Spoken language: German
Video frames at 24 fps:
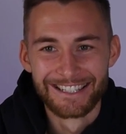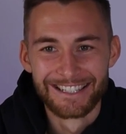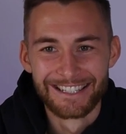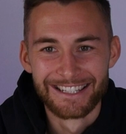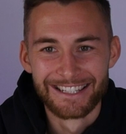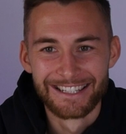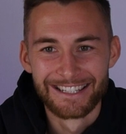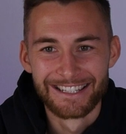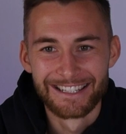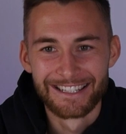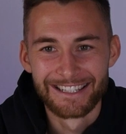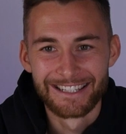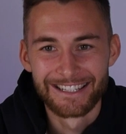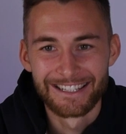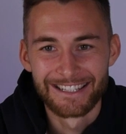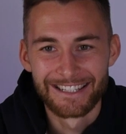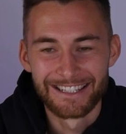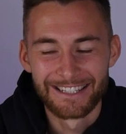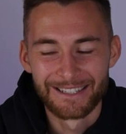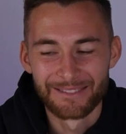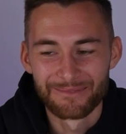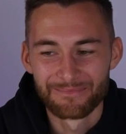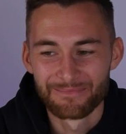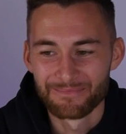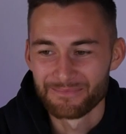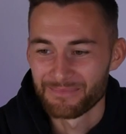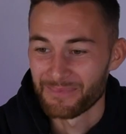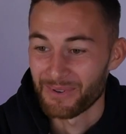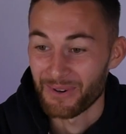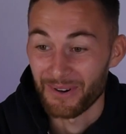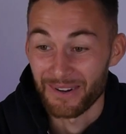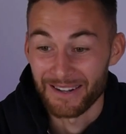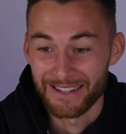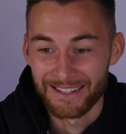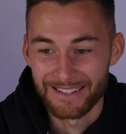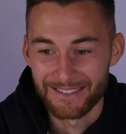Salsa?
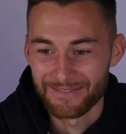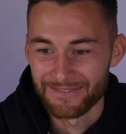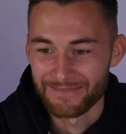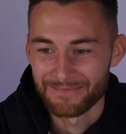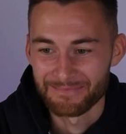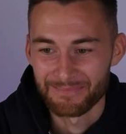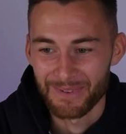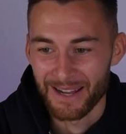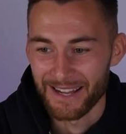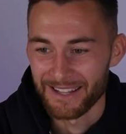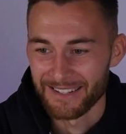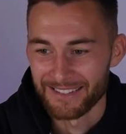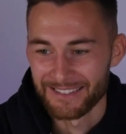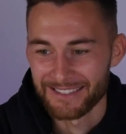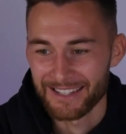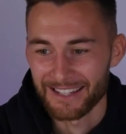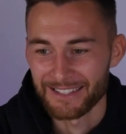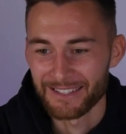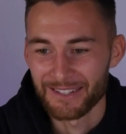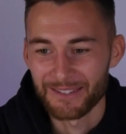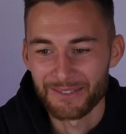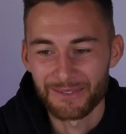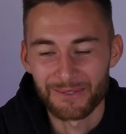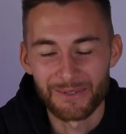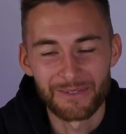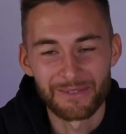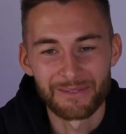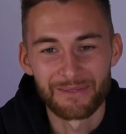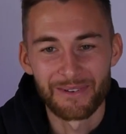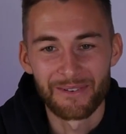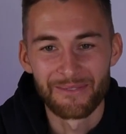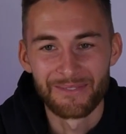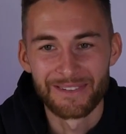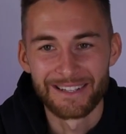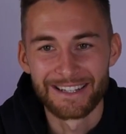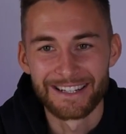Boah, beides Katastrophe
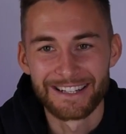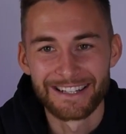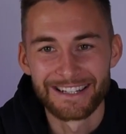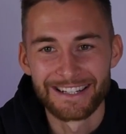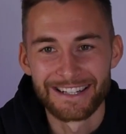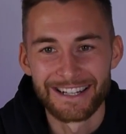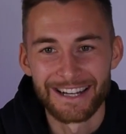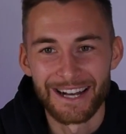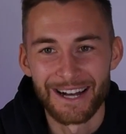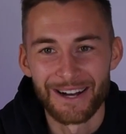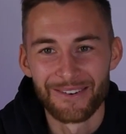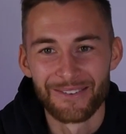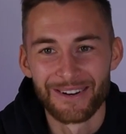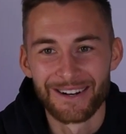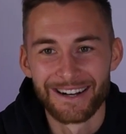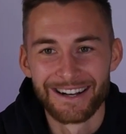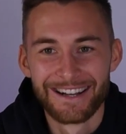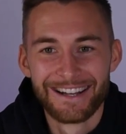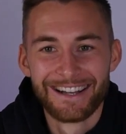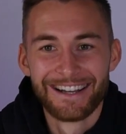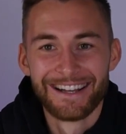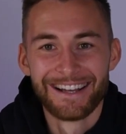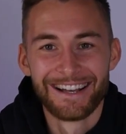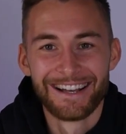bei mir. Aber